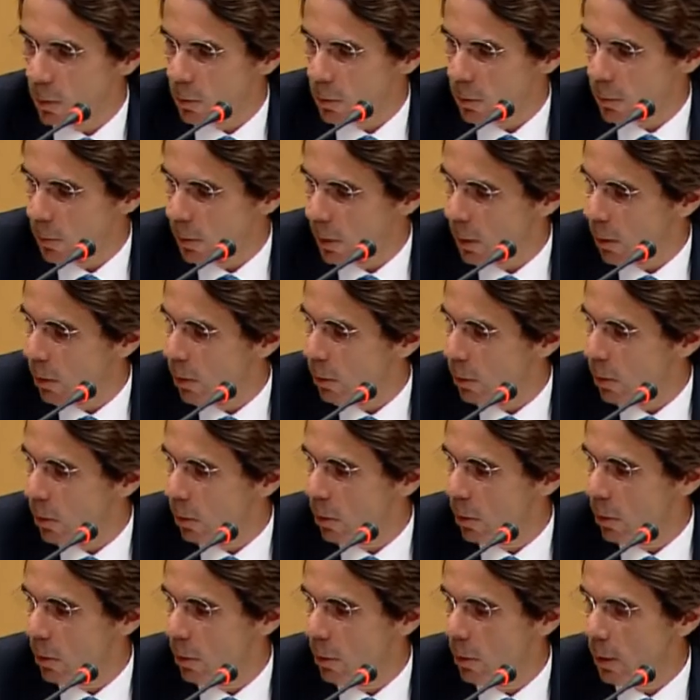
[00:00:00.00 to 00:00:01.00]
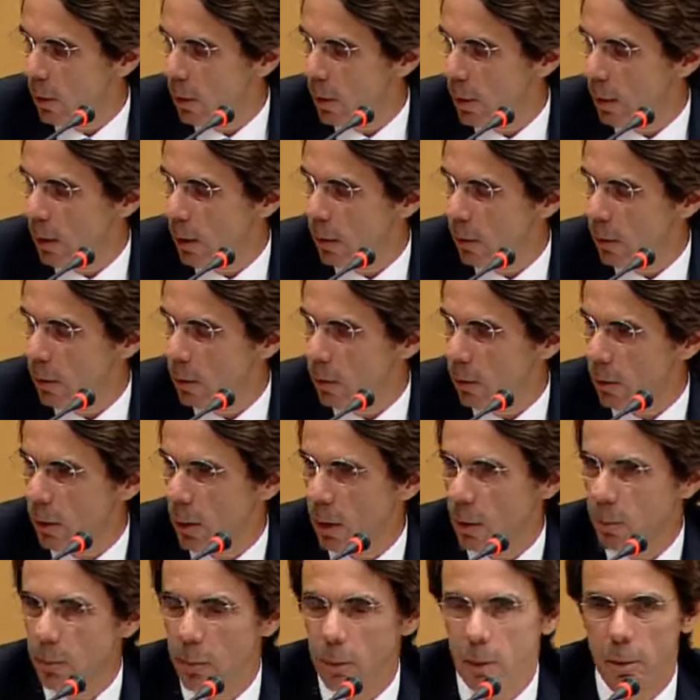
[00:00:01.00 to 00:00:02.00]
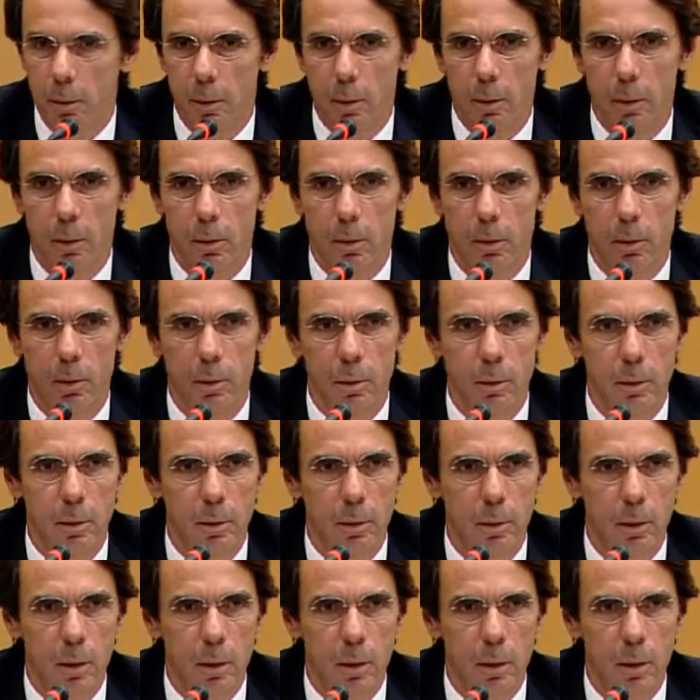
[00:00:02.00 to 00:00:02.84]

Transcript: José Miguel Oriol y a la editorial por haberlo